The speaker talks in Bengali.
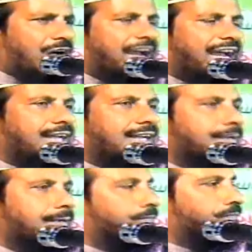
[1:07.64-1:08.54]
হবে
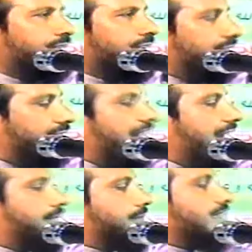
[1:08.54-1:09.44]
না
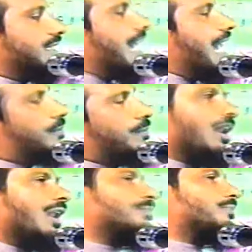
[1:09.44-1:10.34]
আমি
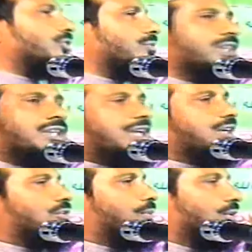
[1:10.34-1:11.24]
বললাম প্রথম দিন কি
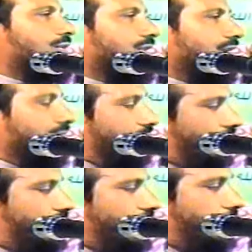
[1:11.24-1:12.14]
করব।
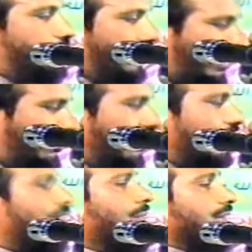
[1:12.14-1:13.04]
দরুদ শরীফ পড়ে কোনো
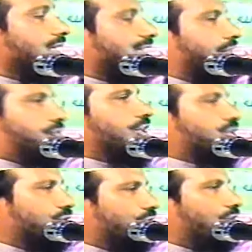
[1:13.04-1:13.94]
রকম তাফসির
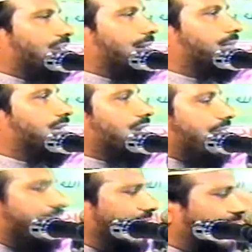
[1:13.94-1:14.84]
শুরু করলাম
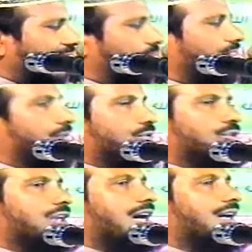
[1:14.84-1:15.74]
আল্লাহকে বললাম
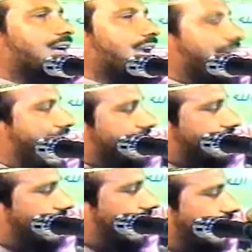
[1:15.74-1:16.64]
খোদা
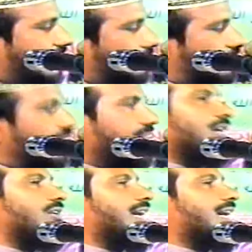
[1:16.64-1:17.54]
আজকের এই তাফসির
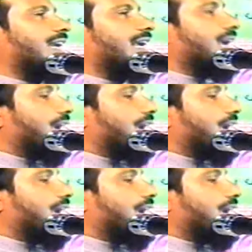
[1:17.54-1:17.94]
যেন এখানে